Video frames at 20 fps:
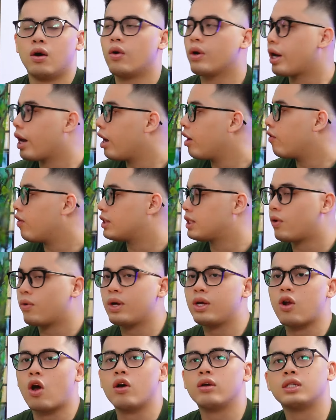Ok và sau
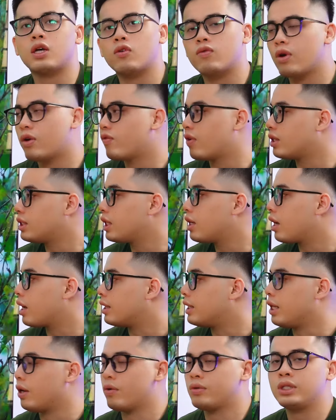khi nói xong về phần chất lượng
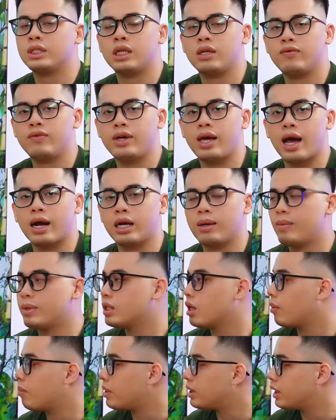hiển thị của chiếc TV này thì
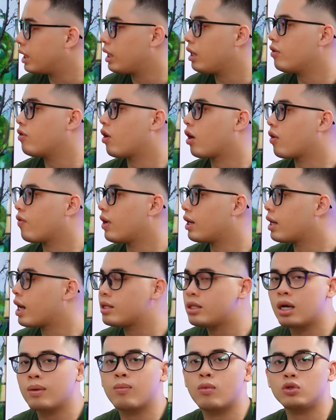bây giờ mình sẽ đi vào cái phần
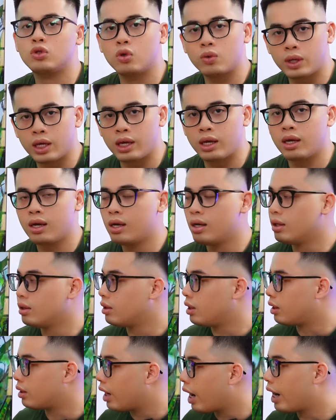kích thước một chút đi.
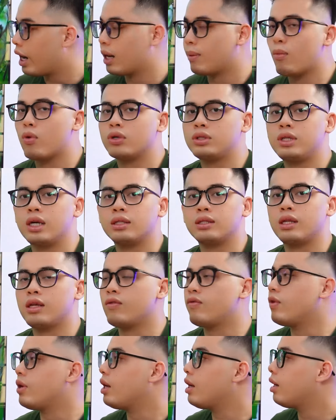Thì đây là một chiếc
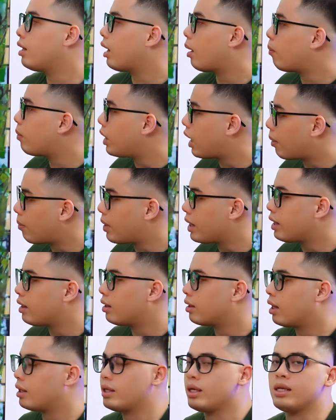TV 55
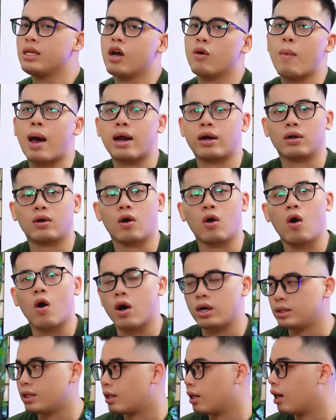inch thì nhiều bạn có
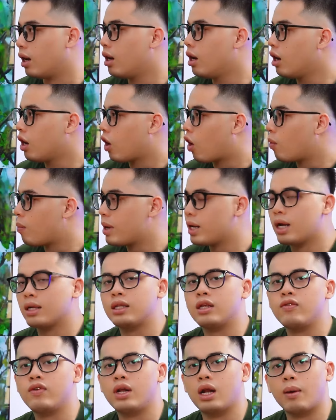hỏi rằng là không biết là
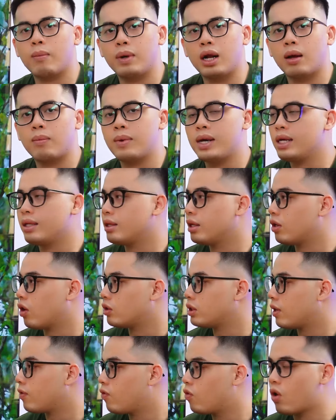TV 55 inch thì
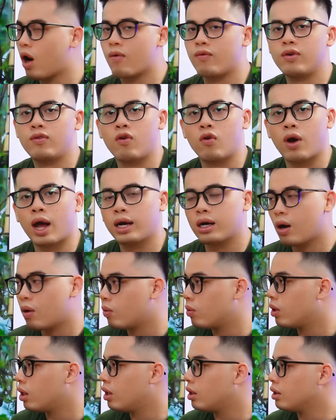nó sẽ phù hợp với phòng khách không?
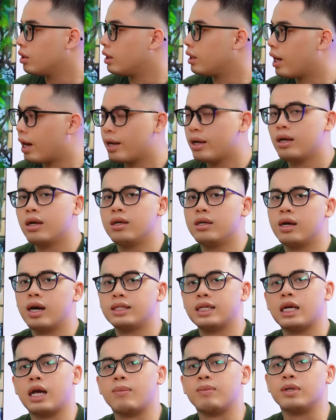không thì đây như
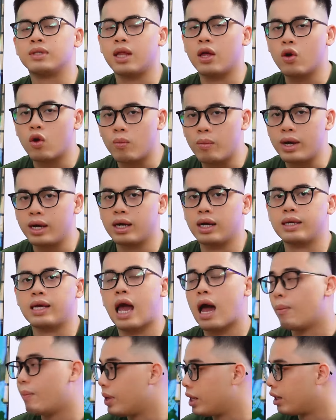cái trải nghiệm thực tế của mình là
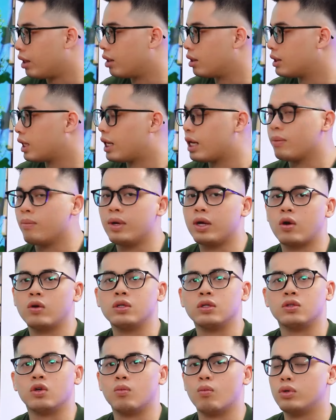nhà mình gia đình mình
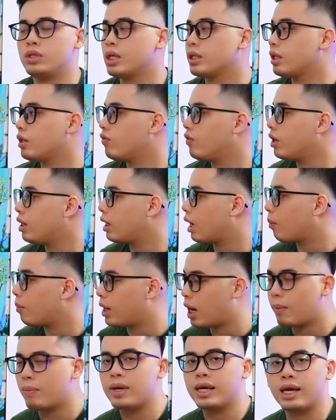có sử dụng một chiếc tivi
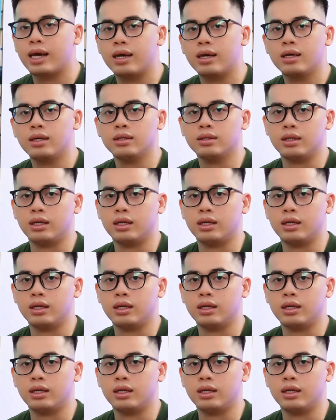55 inch ấy